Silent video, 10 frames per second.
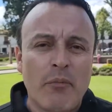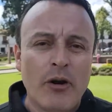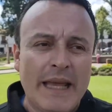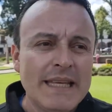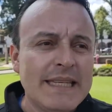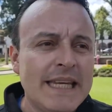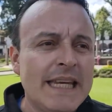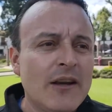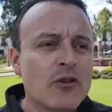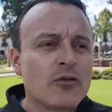¿Por qué
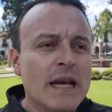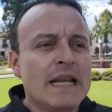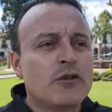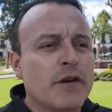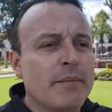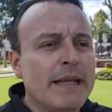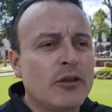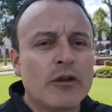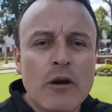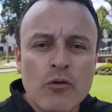si nos duele el
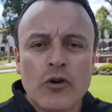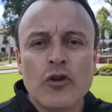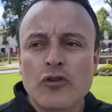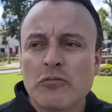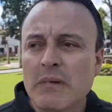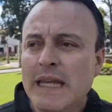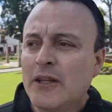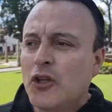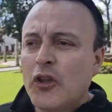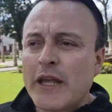sufrimiento de unos
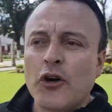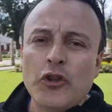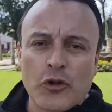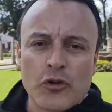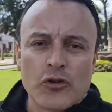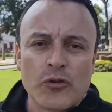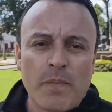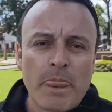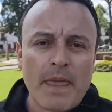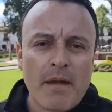y no de otros?
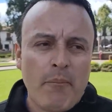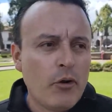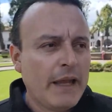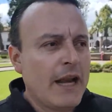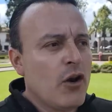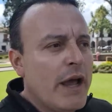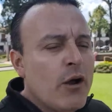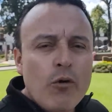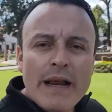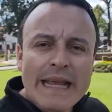¿Por qué no
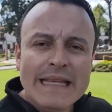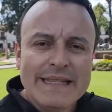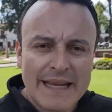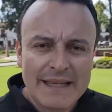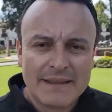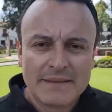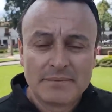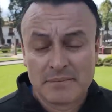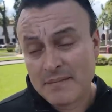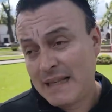hay coherencia?
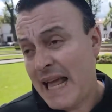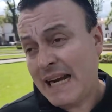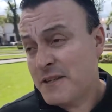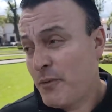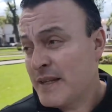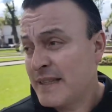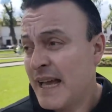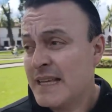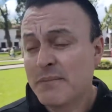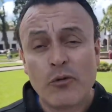La
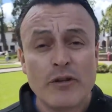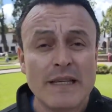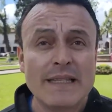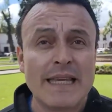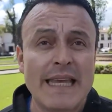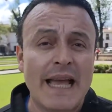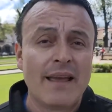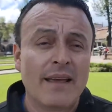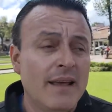respuesta es muy sencilla.